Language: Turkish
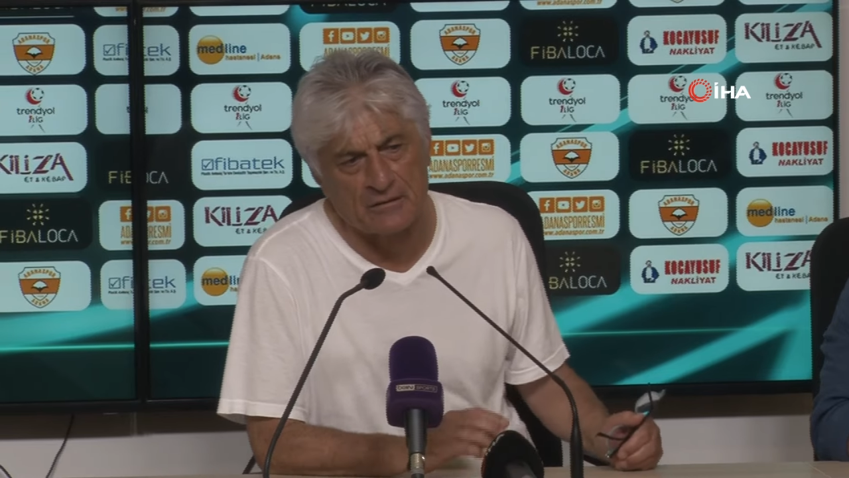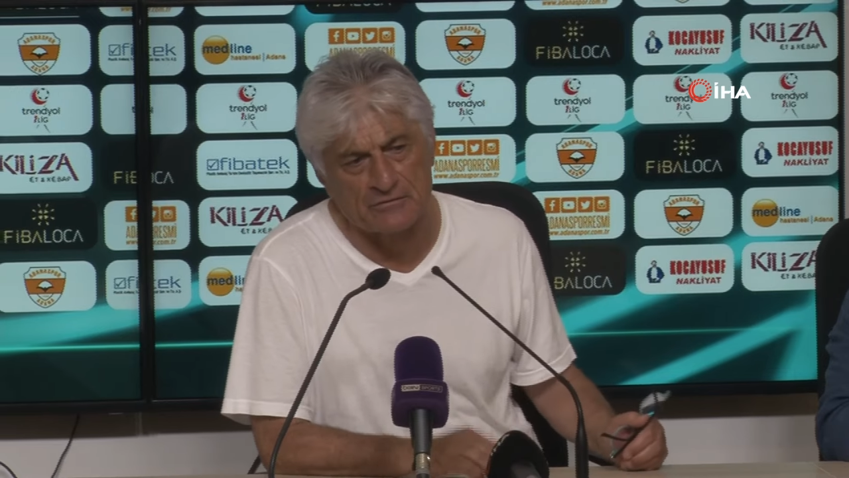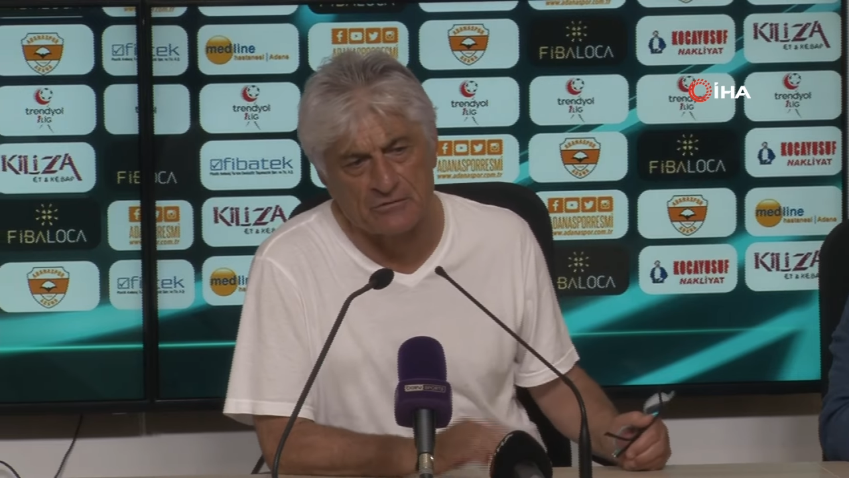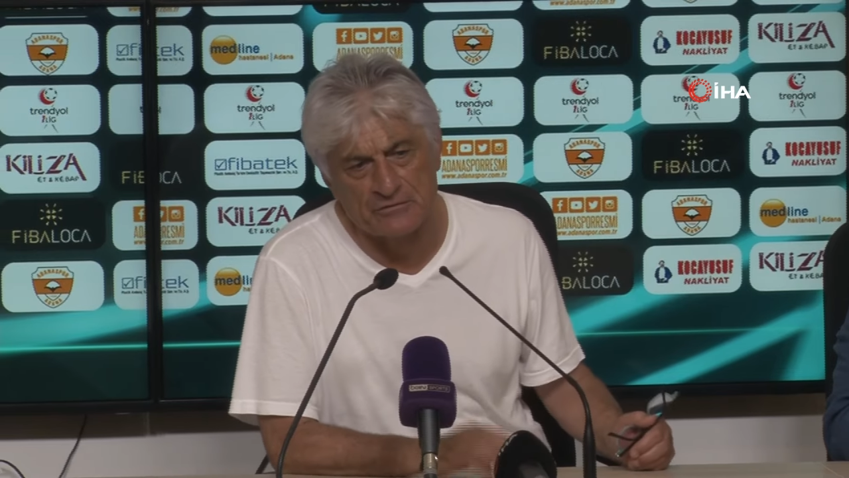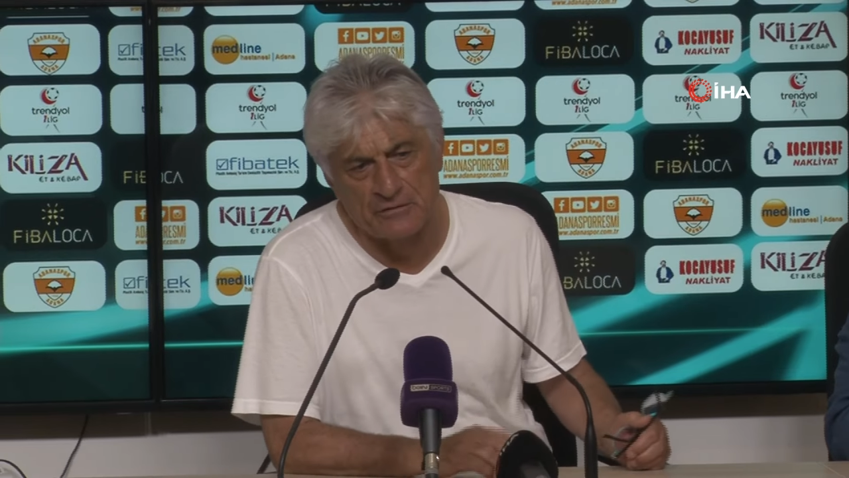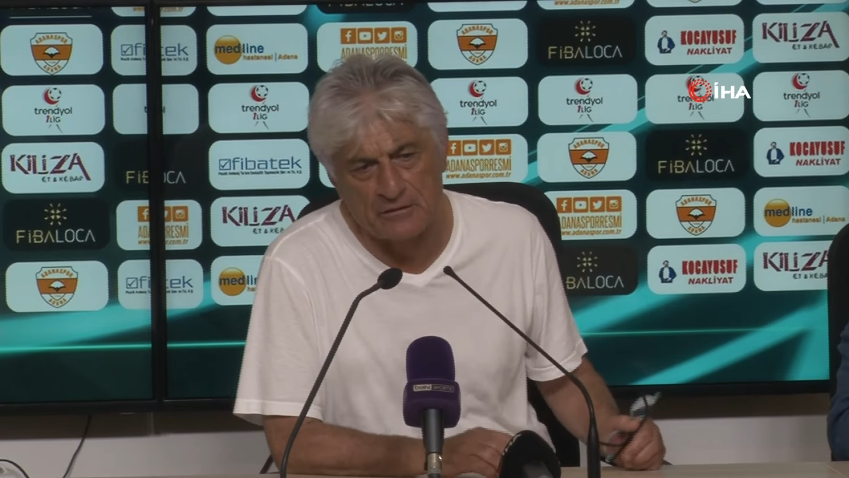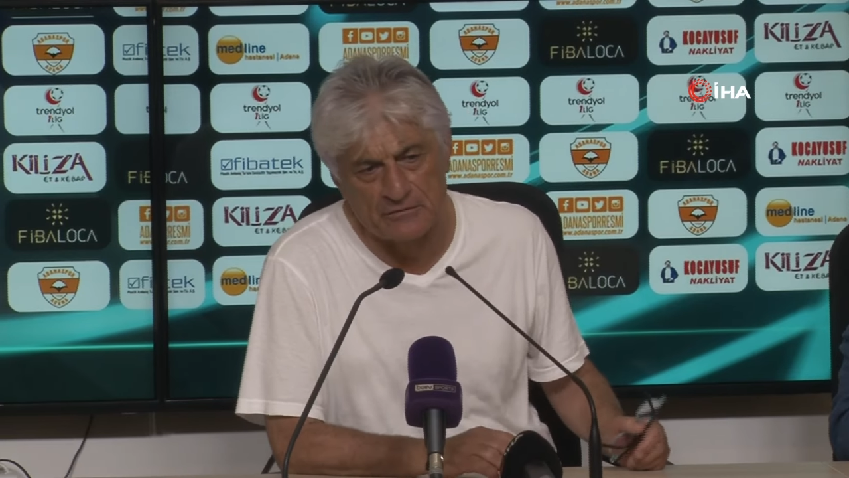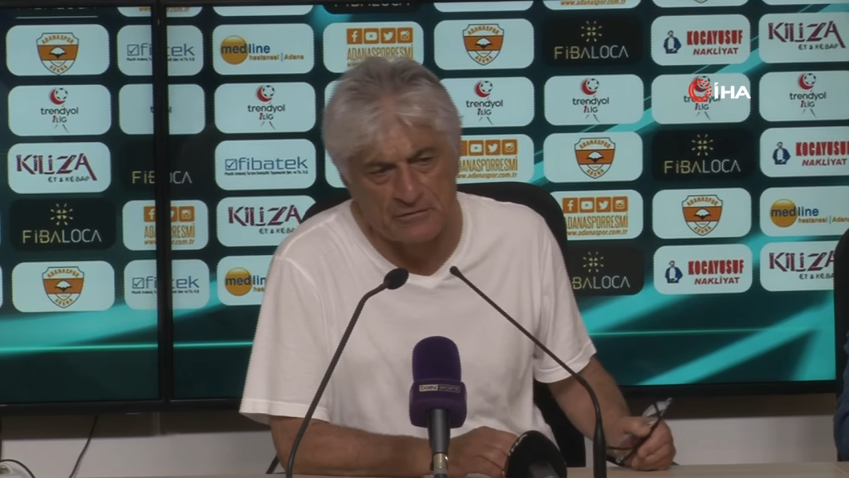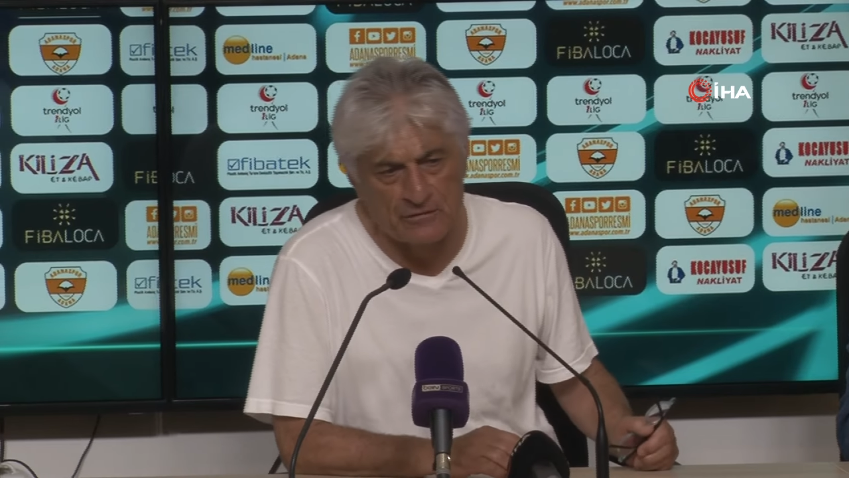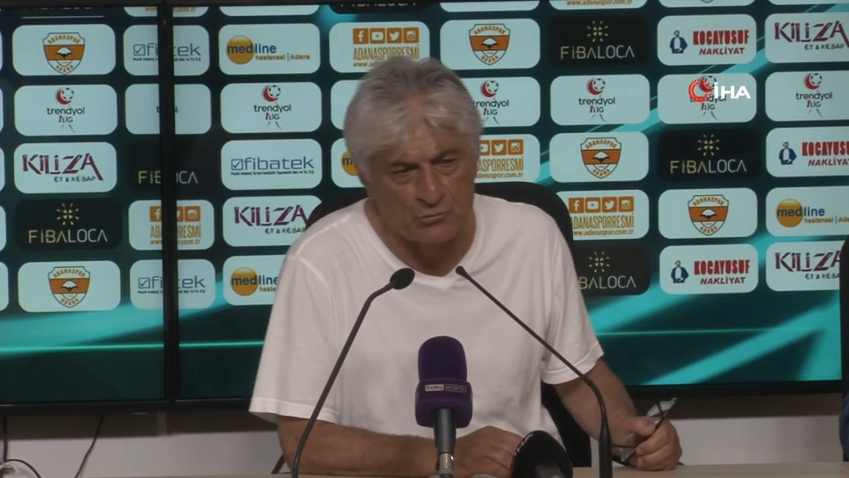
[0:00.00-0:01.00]
karşılığını
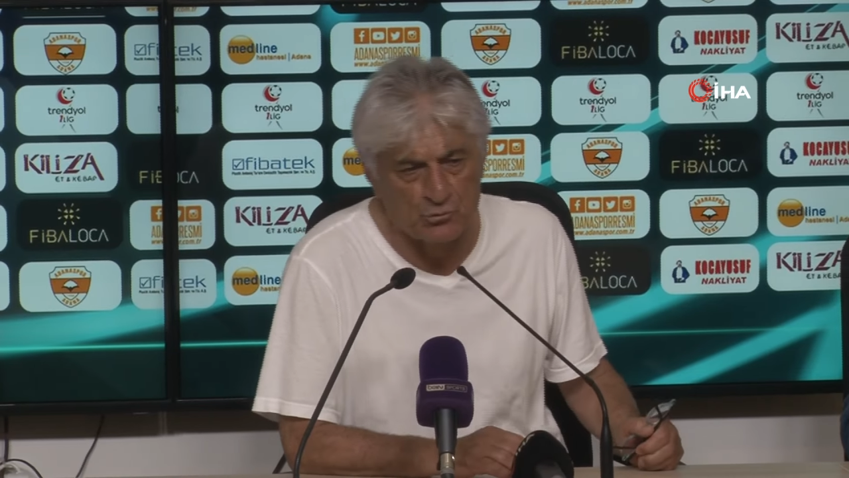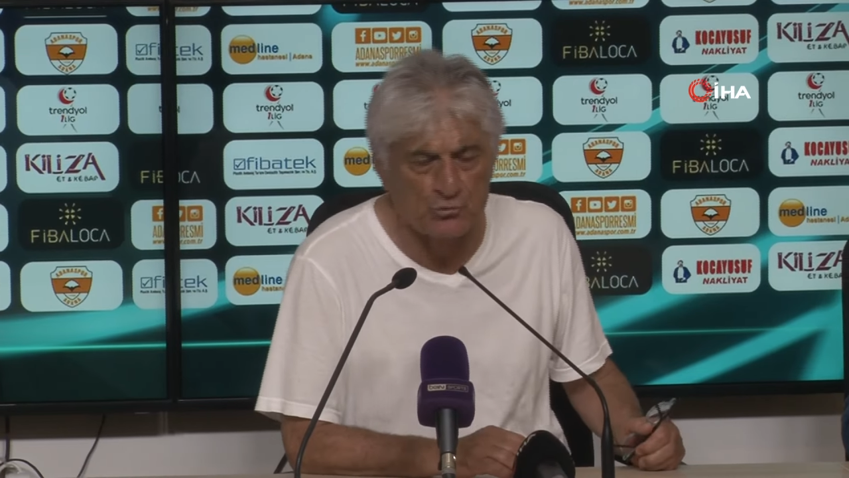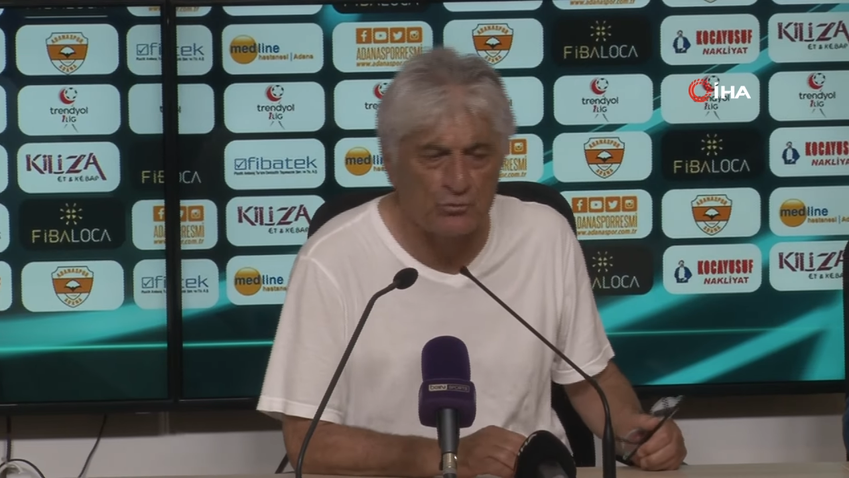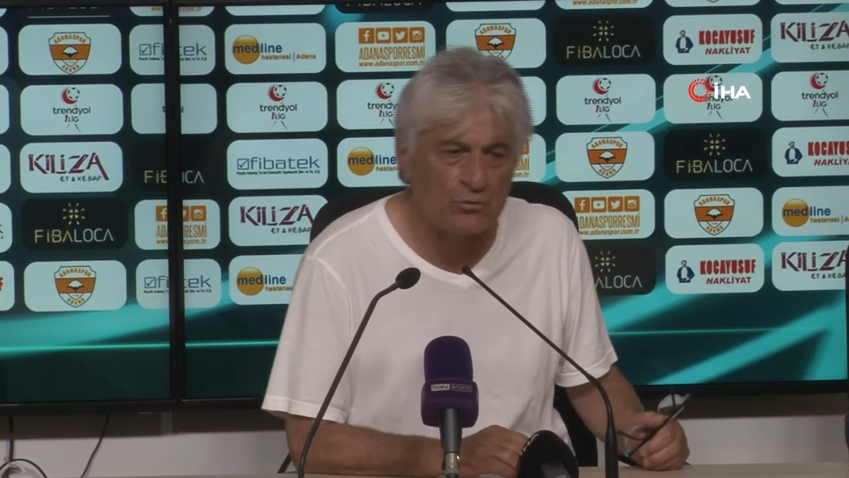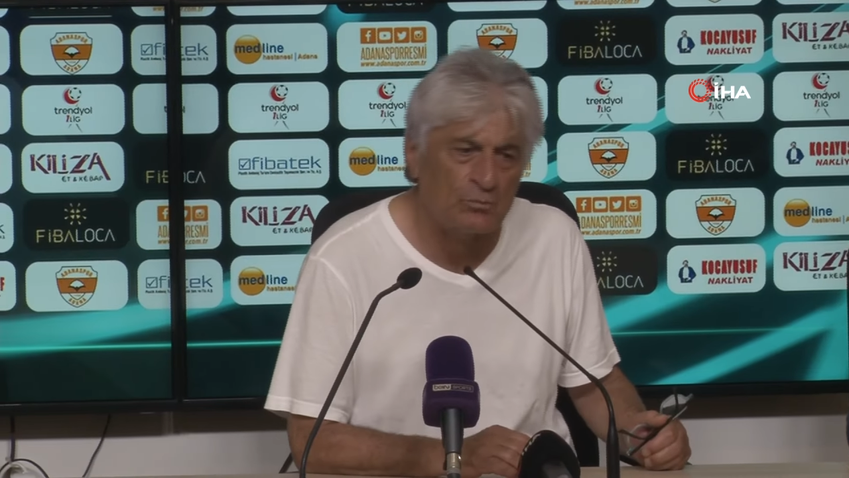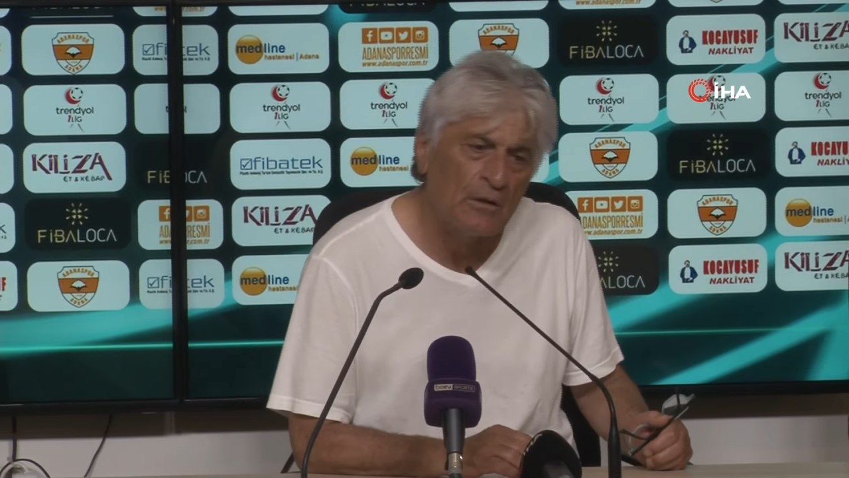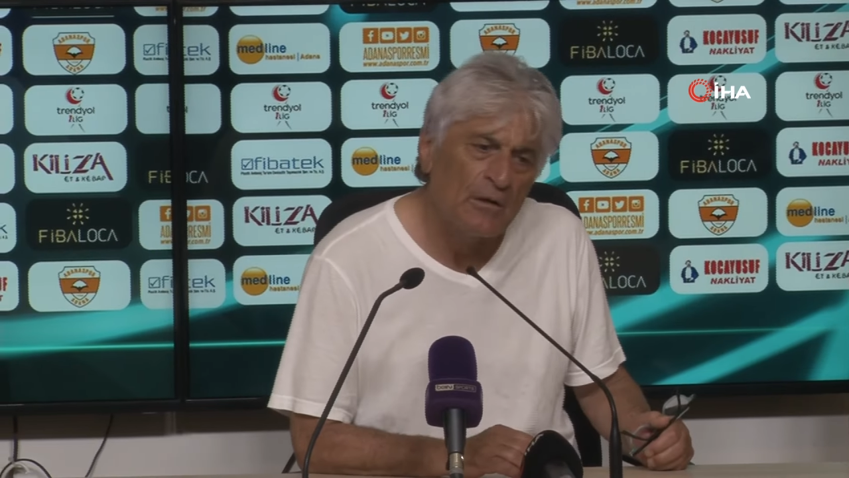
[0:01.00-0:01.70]
aldık diye düşünüyorum.